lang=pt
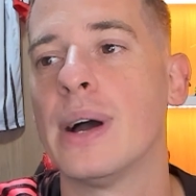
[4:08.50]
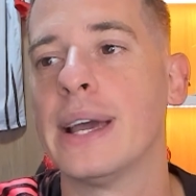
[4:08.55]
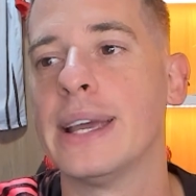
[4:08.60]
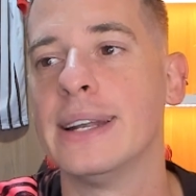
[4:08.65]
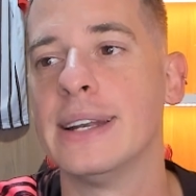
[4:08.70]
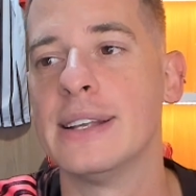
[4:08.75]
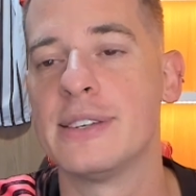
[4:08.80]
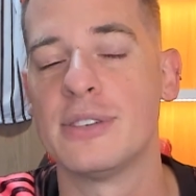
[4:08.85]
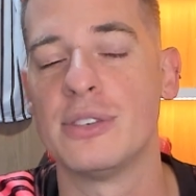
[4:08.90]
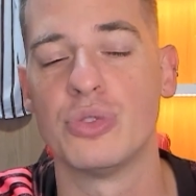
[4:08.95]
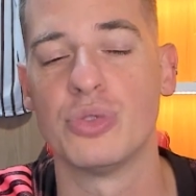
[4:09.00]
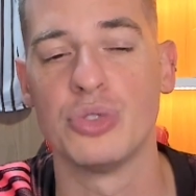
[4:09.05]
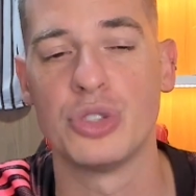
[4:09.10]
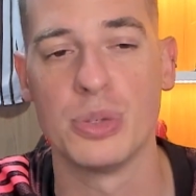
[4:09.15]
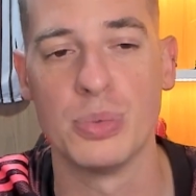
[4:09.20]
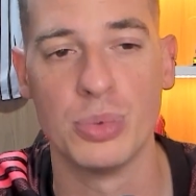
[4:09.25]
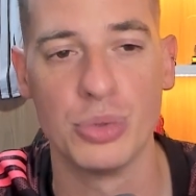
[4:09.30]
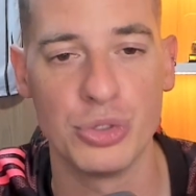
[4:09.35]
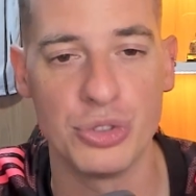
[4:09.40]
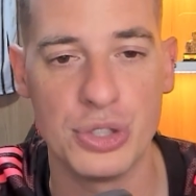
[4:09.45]
aí nesses
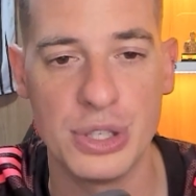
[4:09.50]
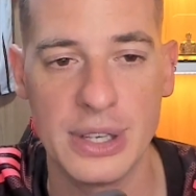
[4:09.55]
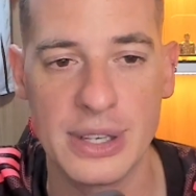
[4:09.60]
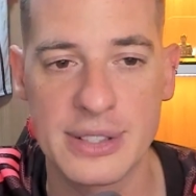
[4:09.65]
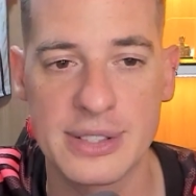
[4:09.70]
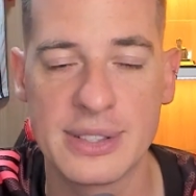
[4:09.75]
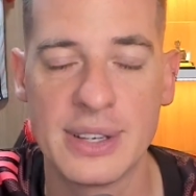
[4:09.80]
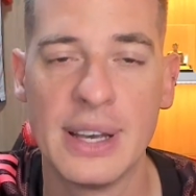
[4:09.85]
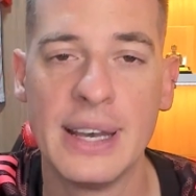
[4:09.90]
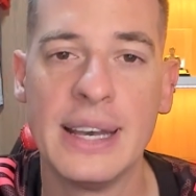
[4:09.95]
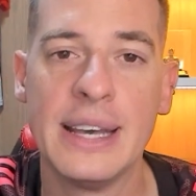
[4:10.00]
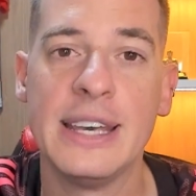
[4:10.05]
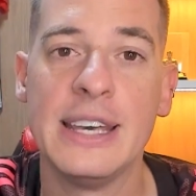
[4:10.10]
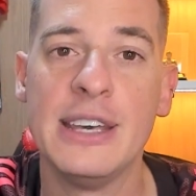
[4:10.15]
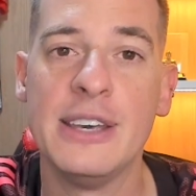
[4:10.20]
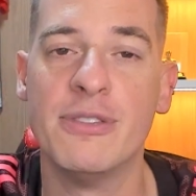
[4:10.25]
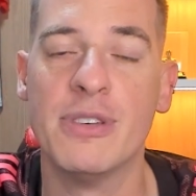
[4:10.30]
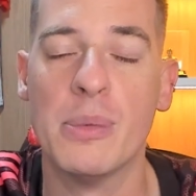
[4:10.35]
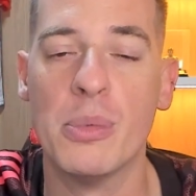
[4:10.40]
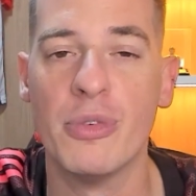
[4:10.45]
últimos dias
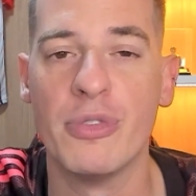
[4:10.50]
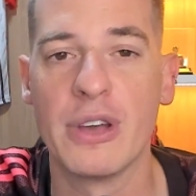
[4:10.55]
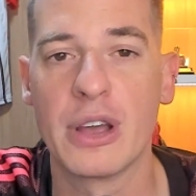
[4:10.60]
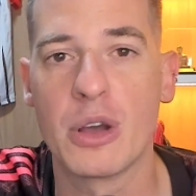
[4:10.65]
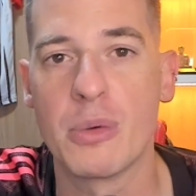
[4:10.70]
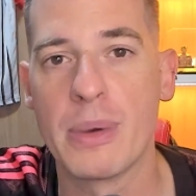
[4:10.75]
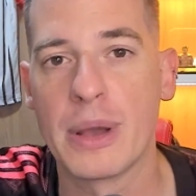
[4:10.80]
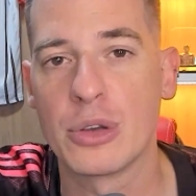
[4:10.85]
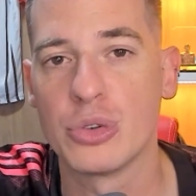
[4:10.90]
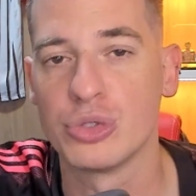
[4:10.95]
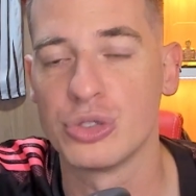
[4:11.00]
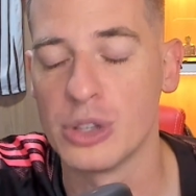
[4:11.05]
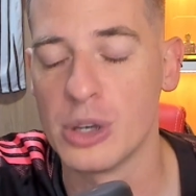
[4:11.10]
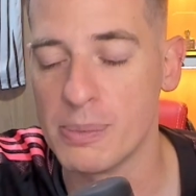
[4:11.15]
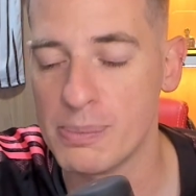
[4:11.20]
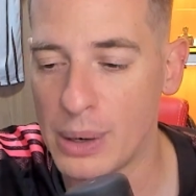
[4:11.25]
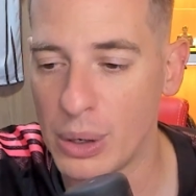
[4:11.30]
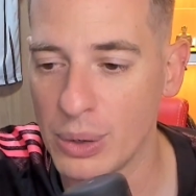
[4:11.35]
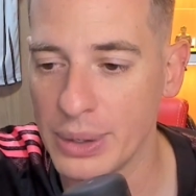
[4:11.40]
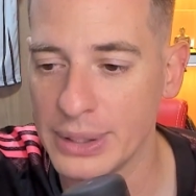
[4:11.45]
e vamos ver como é que o São
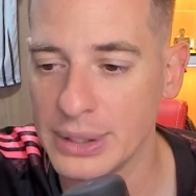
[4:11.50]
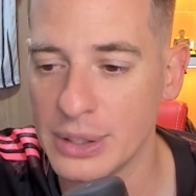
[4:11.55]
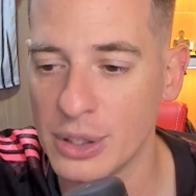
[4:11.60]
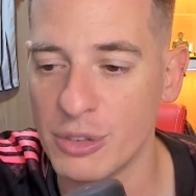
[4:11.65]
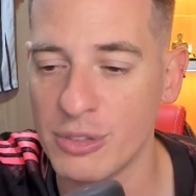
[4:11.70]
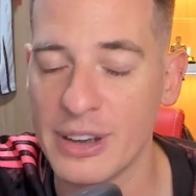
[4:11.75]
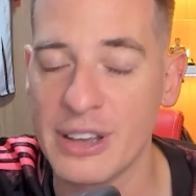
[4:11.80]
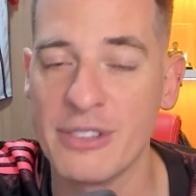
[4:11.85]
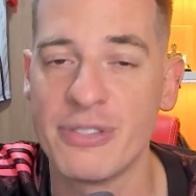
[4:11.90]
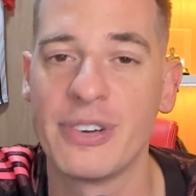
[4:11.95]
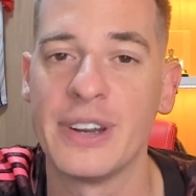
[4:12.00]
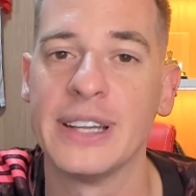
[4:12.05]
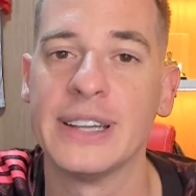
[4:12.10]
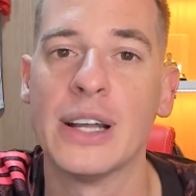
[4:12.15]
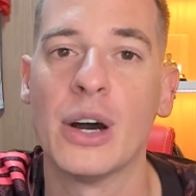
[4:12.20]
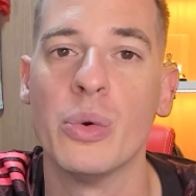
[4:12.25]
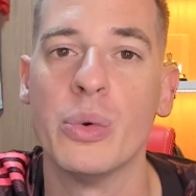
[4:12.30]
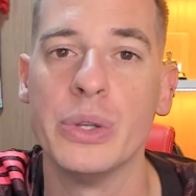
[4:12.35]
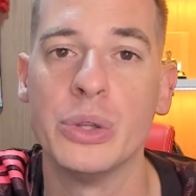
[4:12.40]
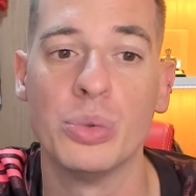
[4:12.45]
Paulo então vai
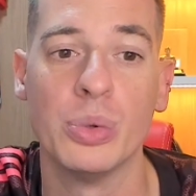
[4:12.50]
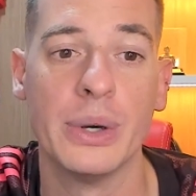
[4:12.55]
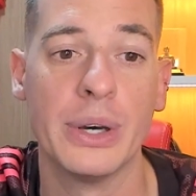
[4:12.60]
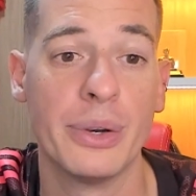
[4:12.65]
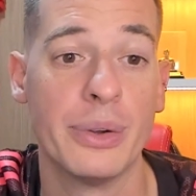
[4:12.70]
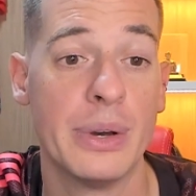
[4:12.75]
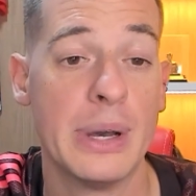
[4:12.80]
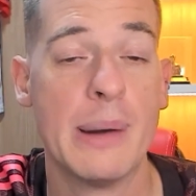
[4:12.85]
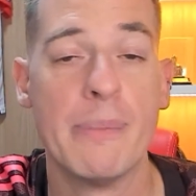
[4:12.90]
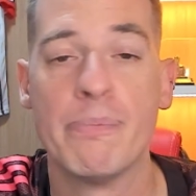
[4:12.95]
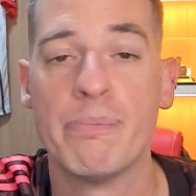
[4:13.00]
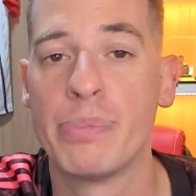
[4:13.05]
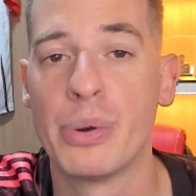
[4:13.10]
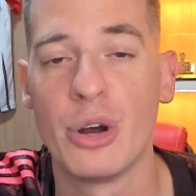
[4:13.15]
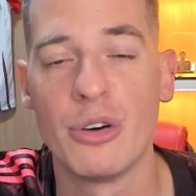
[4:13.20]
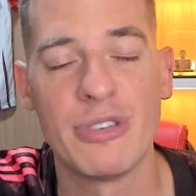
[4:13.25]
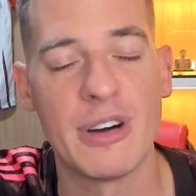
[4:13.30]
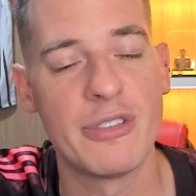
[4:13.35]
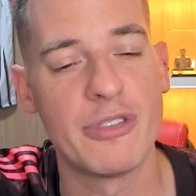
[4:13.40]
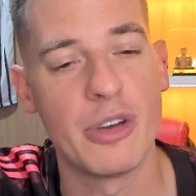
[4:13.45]
enfrentar o Ituano.
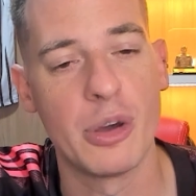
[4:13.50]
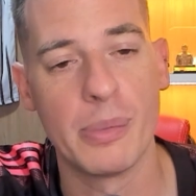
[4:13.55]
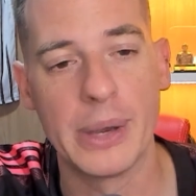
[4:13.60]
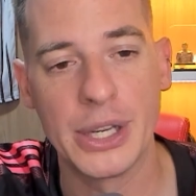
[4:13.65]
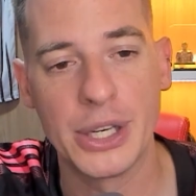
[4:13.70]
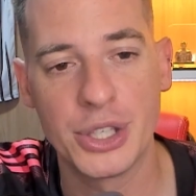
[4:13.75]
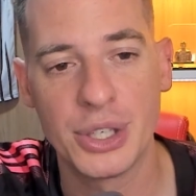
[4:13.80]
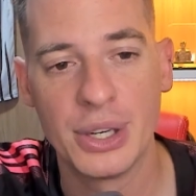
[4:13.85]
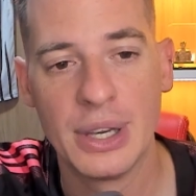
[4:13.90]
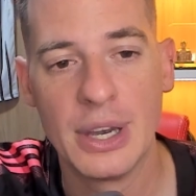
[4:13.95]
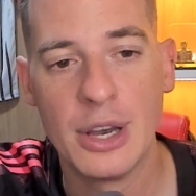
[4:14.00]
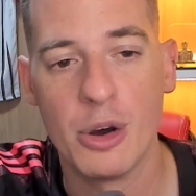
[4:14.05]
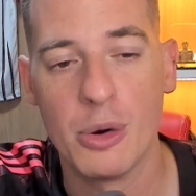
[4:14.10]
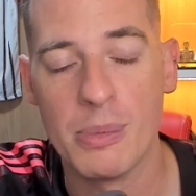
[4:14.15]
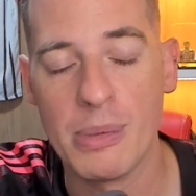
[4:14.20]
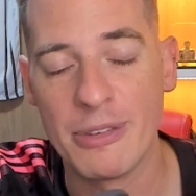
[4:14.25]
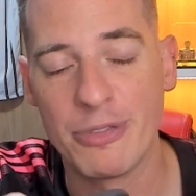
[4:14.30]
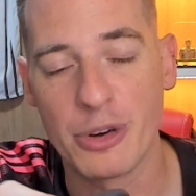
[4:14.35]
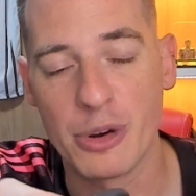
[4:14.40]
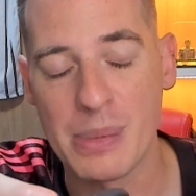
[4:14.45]
Provavelmente
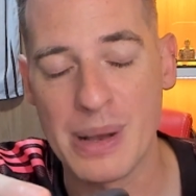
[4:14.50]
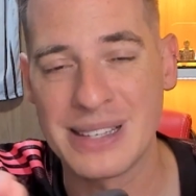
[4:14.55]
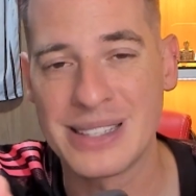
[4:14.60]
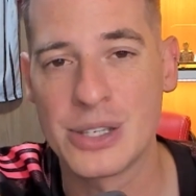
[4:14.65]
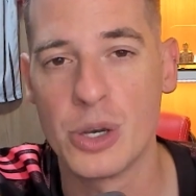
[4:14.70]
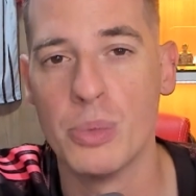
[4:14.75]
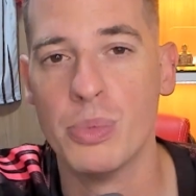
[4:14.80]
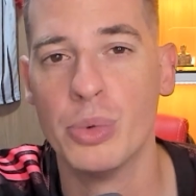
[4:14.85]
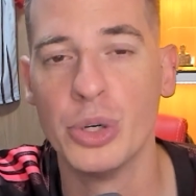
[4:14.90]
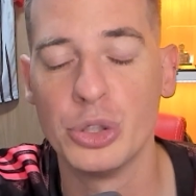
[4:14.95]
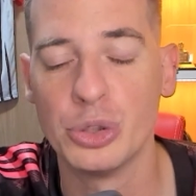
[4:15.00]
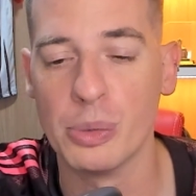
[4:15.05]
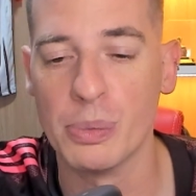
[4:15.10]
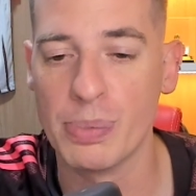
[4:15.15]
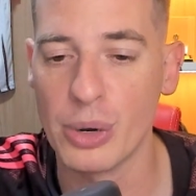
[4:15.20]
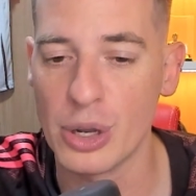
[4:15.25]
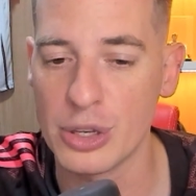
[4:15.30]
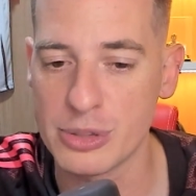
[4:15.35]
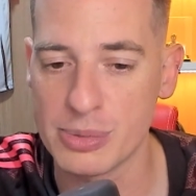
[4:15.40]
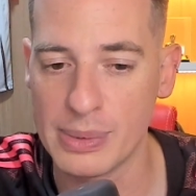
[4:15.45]
uma formação muito
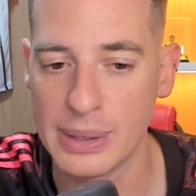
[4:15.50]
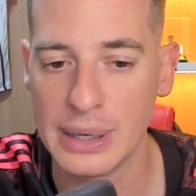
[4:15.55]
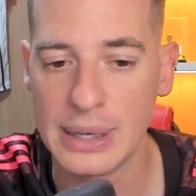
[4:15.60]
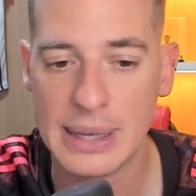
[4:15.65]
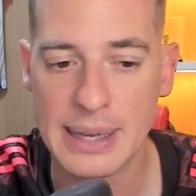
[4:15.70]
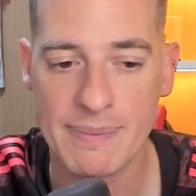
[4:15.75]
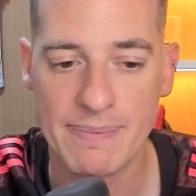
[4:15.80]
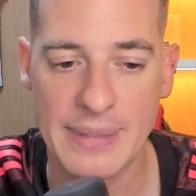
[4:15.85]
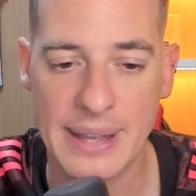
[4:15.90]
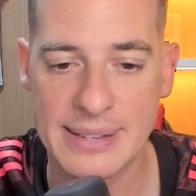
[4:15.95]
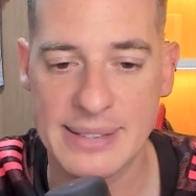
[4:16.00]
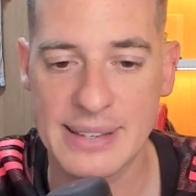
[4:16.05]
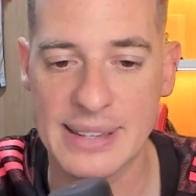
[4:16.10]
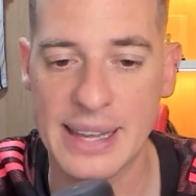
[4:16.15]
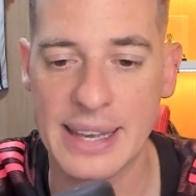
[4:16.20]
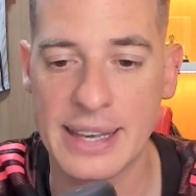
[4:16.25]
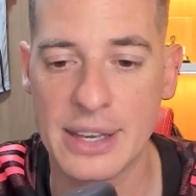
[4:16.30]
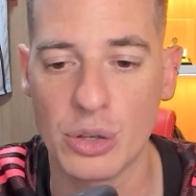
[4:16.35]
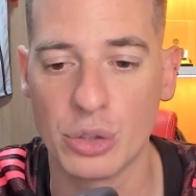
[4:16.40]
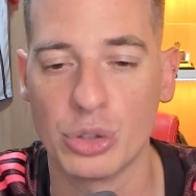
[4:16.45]
próxima dessa
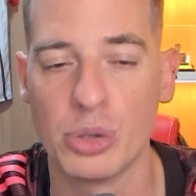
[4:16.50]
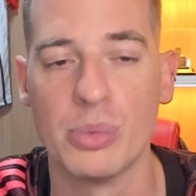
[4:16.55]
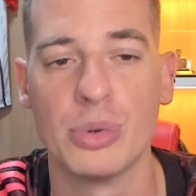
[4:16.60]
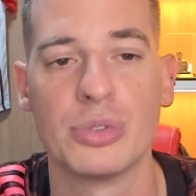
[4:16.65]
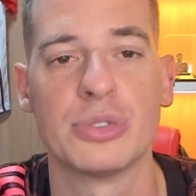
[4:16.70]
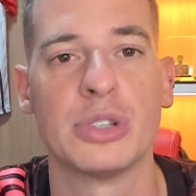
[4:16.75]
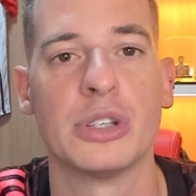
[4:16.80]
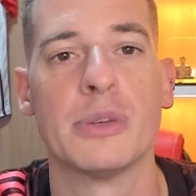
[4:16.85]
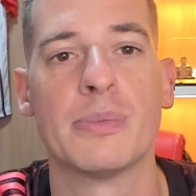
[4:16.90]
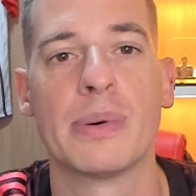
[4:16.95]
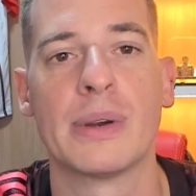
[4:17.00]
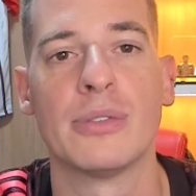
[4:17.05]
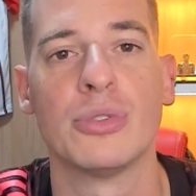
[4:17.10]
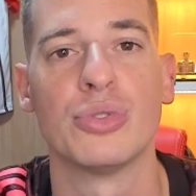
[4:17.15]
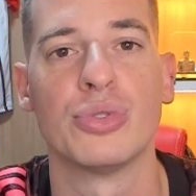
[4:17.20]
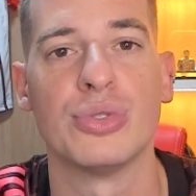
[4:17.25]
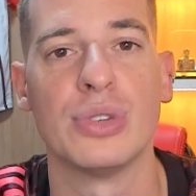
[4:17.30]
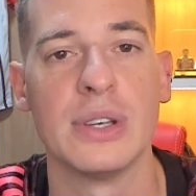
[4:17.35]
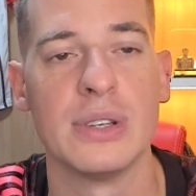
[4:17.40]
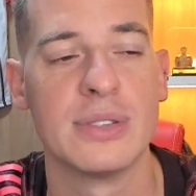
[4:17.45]
daí que eu estou mostrando para
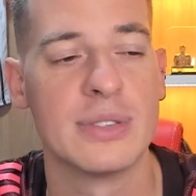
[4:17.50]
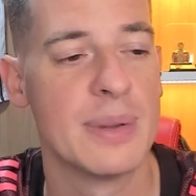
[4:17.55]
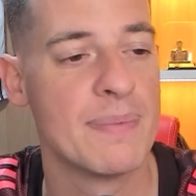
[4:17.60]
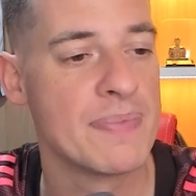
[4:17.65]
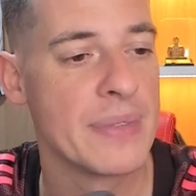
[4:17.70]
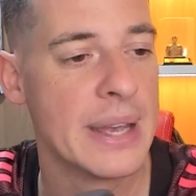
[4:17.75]
vocês.